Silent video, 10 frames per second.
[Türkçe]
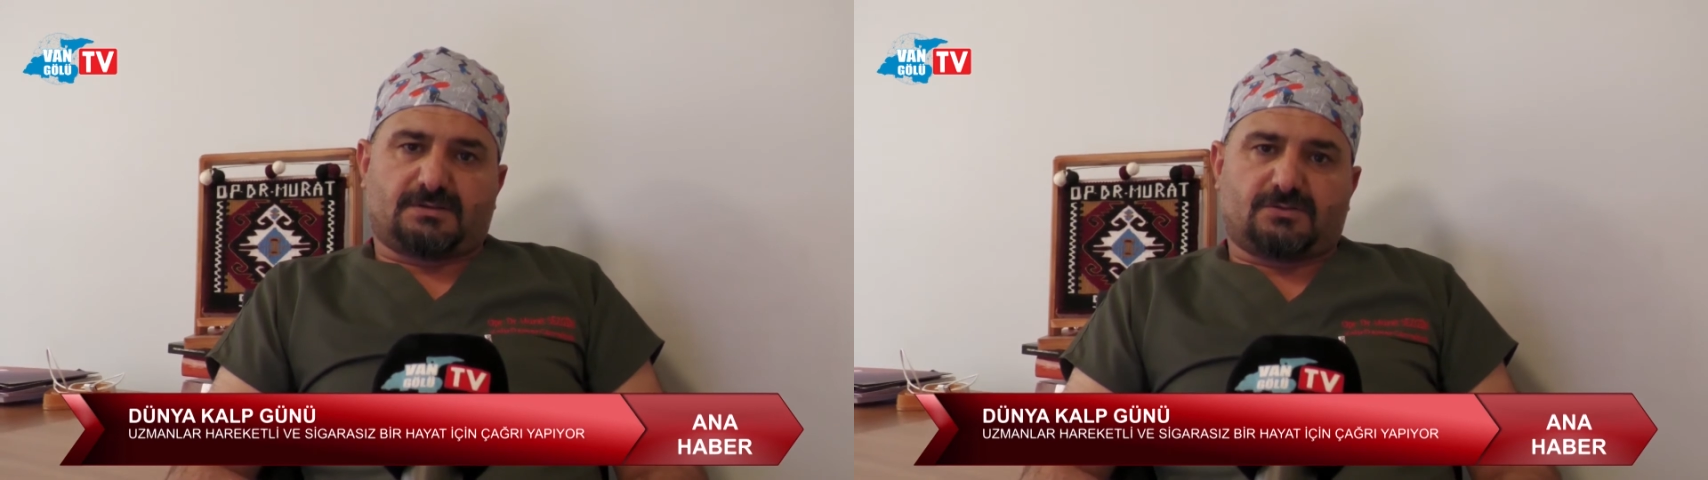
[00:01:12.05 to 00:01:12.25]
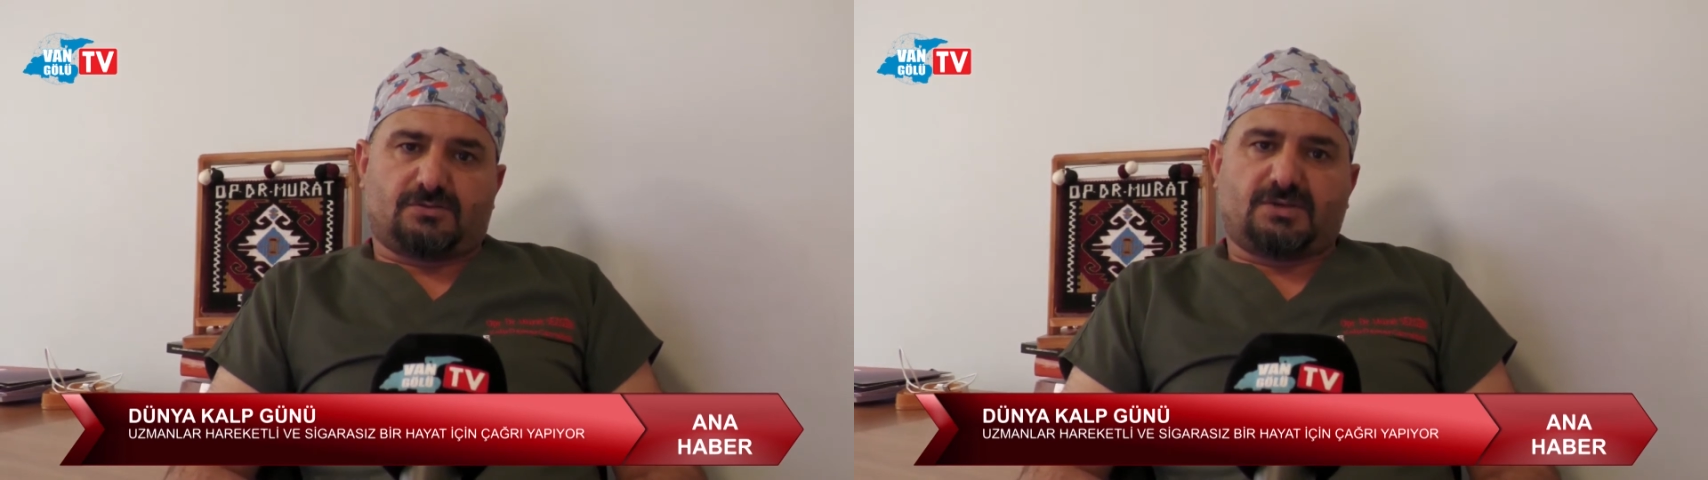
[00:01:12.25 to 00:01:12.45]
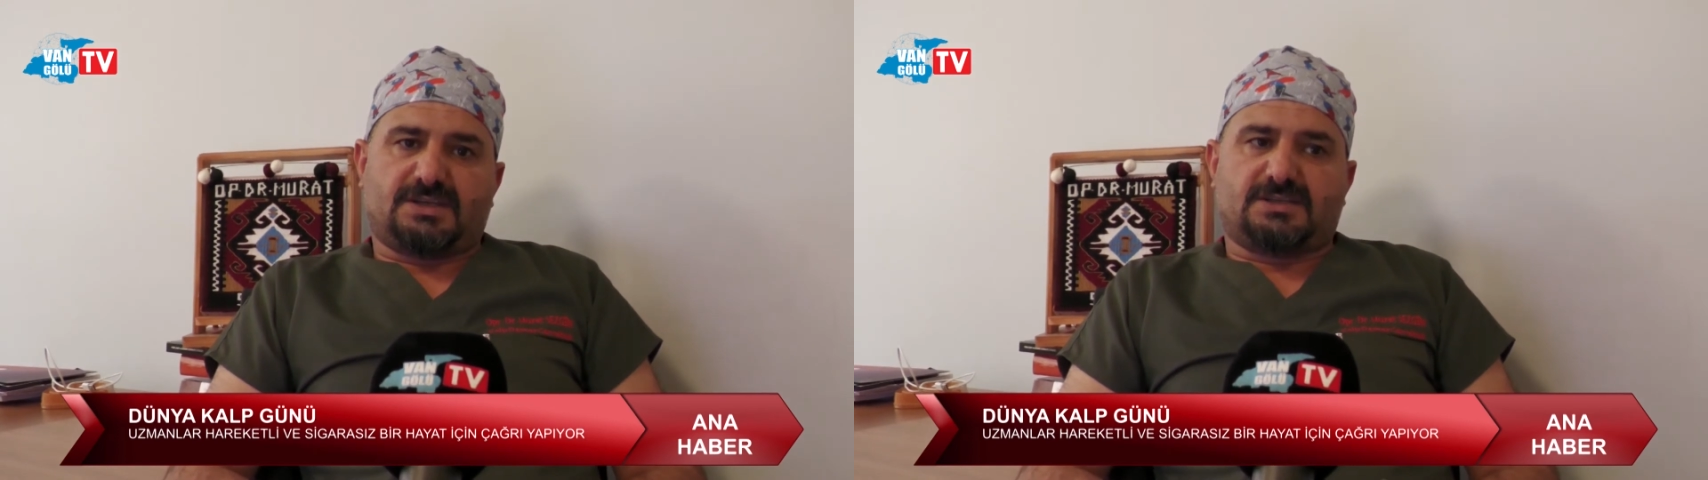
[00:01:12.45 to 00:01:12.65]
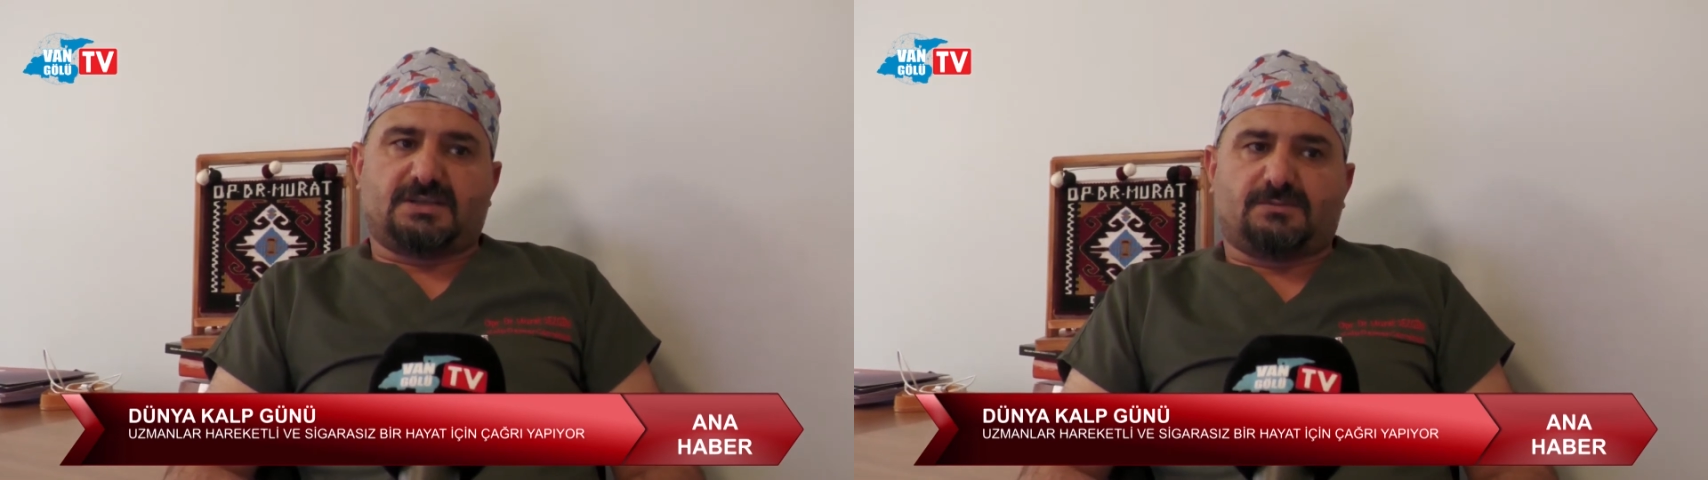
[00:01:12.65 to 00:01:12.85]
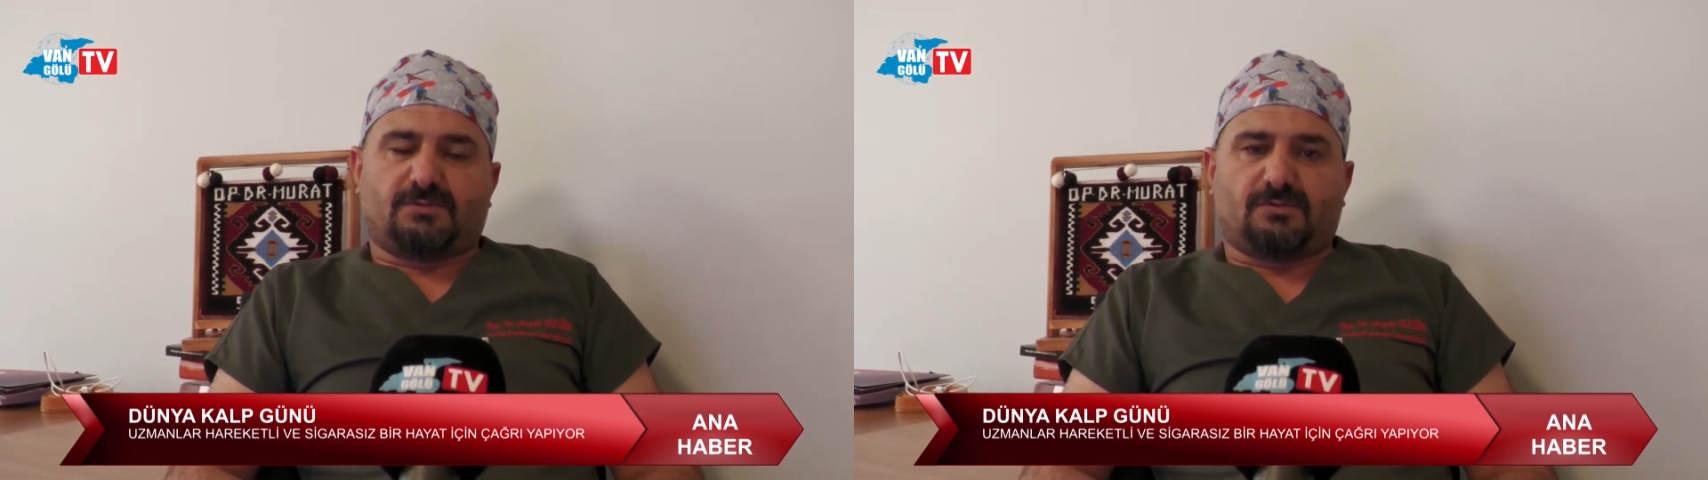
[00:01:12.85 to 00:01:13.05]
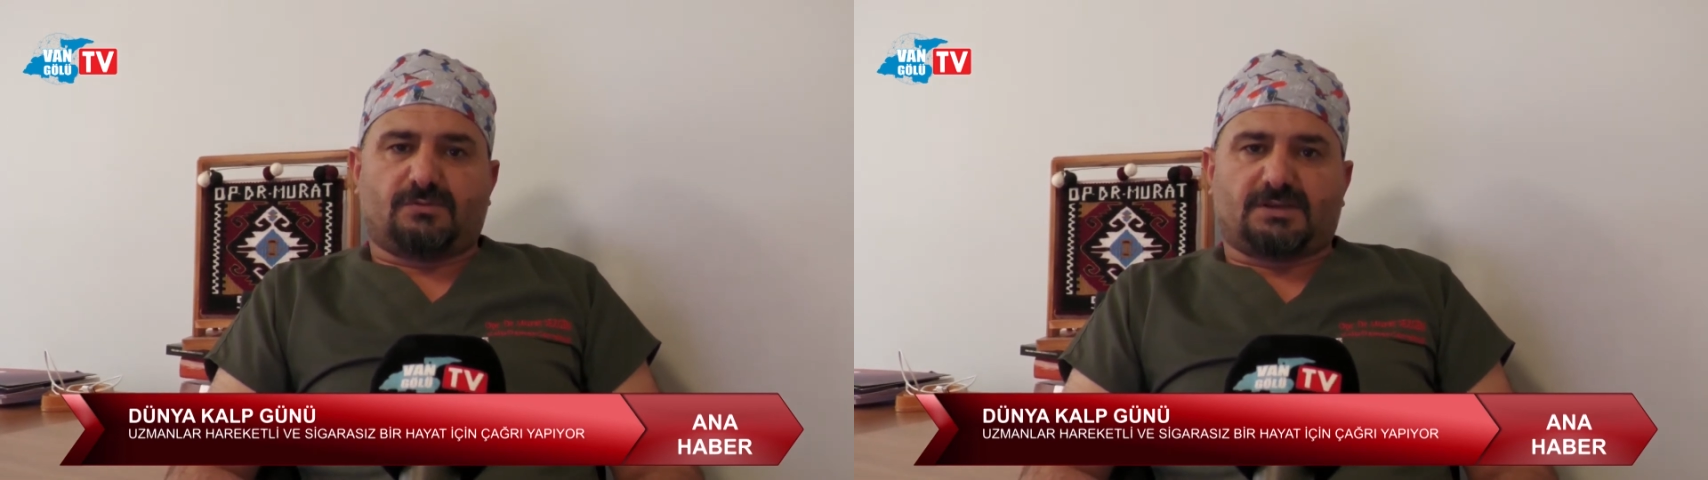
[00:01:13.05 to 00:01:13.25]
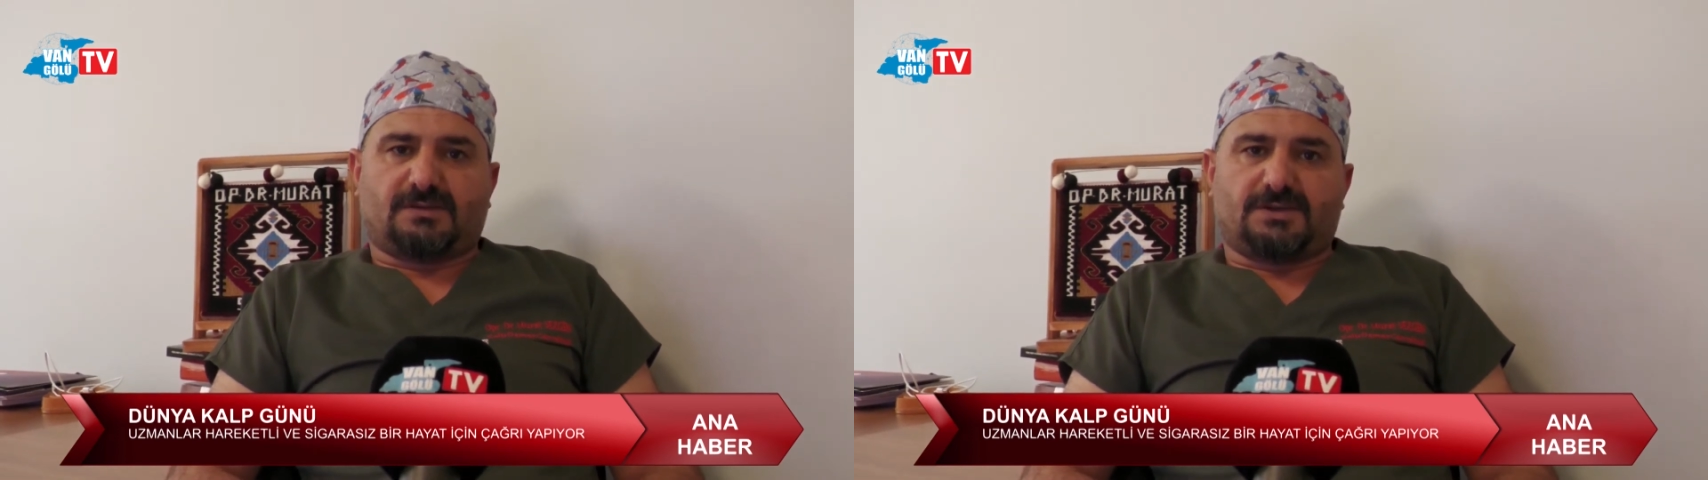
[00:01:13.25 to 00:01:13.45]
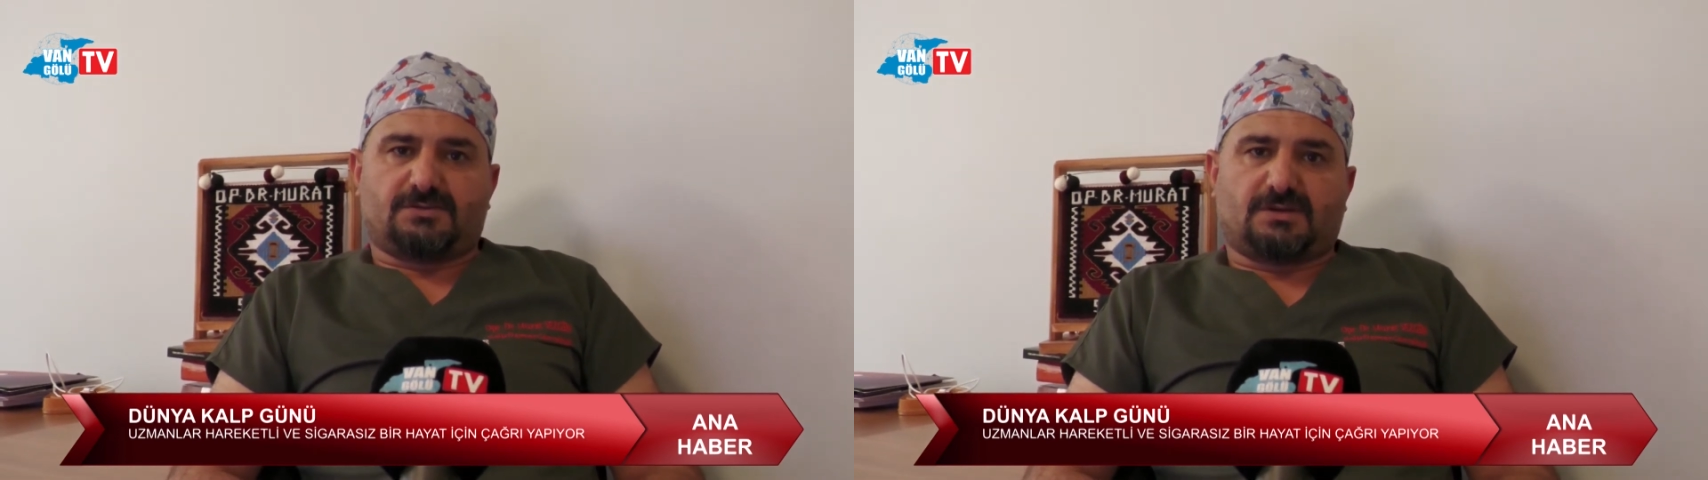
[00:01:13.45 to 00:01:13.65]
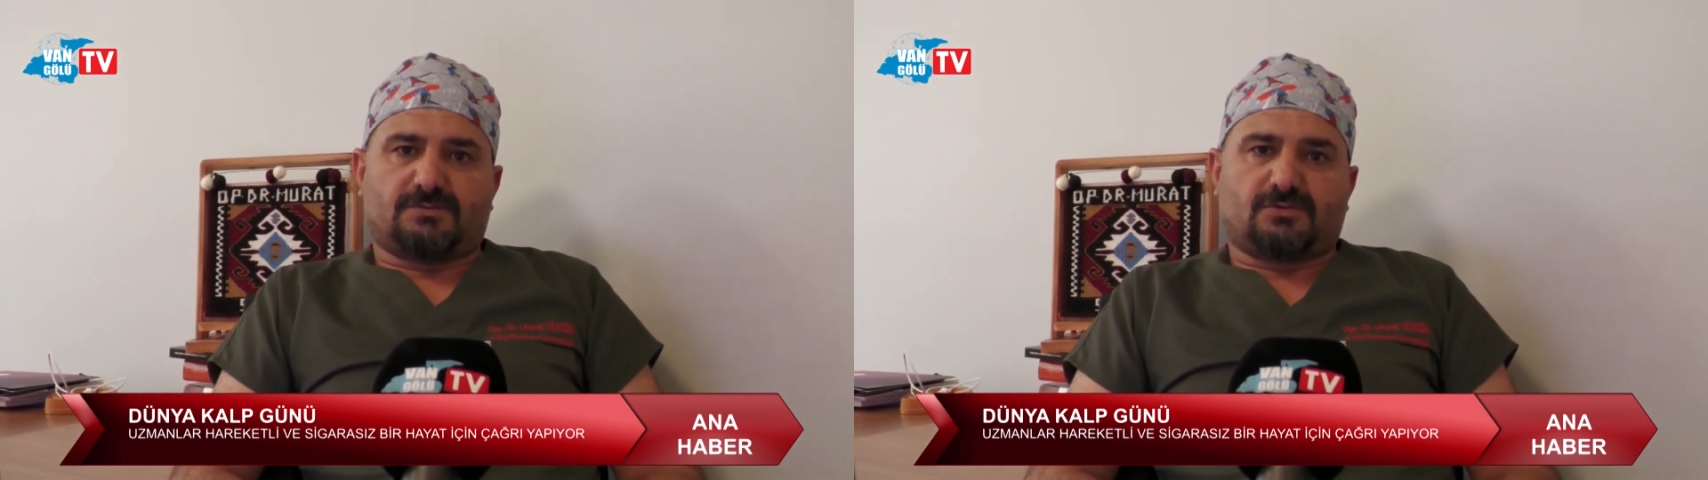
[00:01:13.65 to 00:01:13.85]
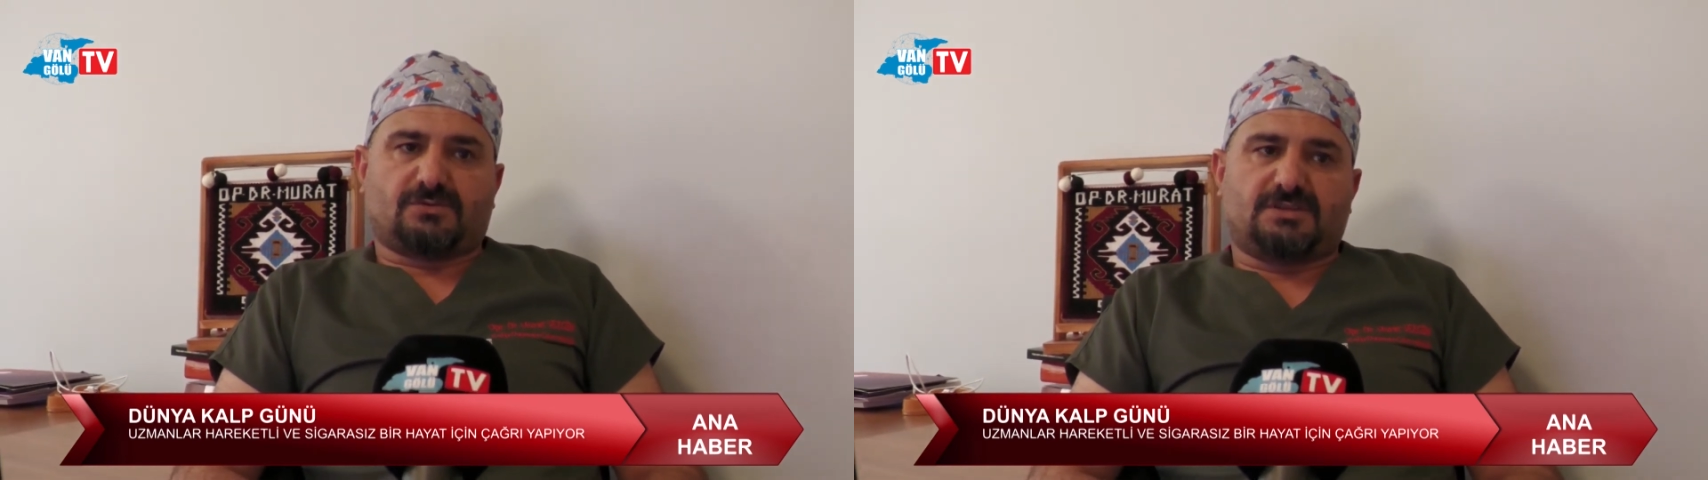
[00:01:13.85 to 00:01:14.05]
süreci bulunmakta ve şu an
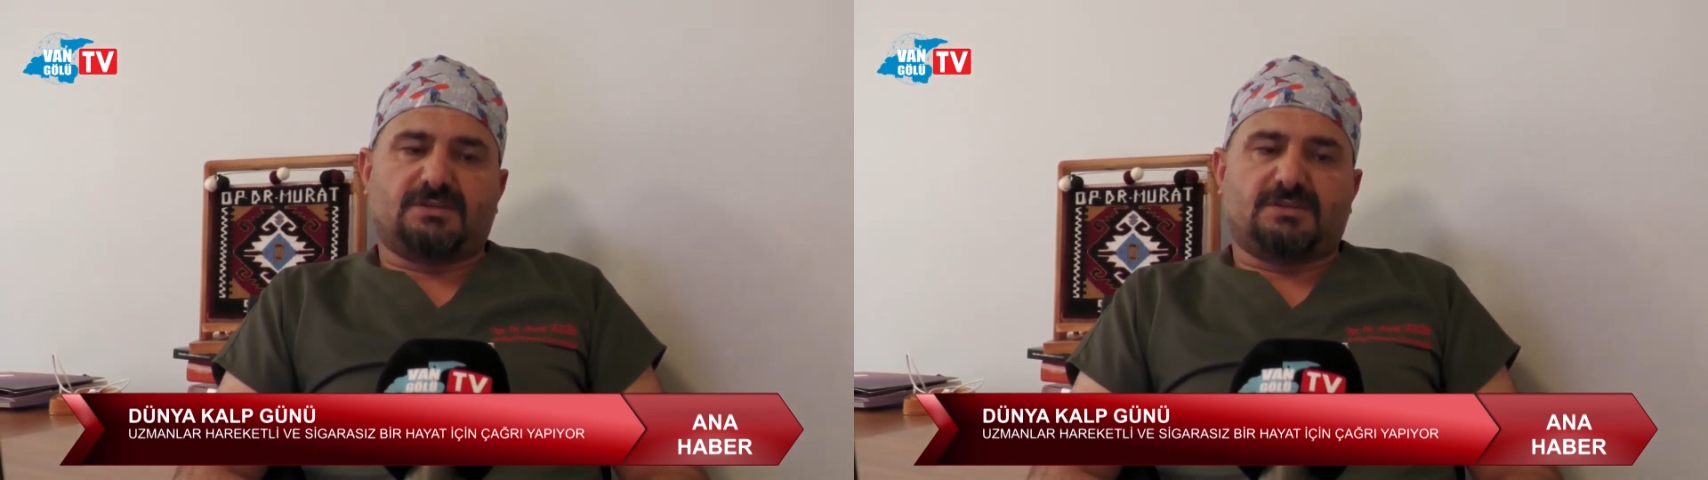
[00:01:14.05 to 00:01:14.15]
çok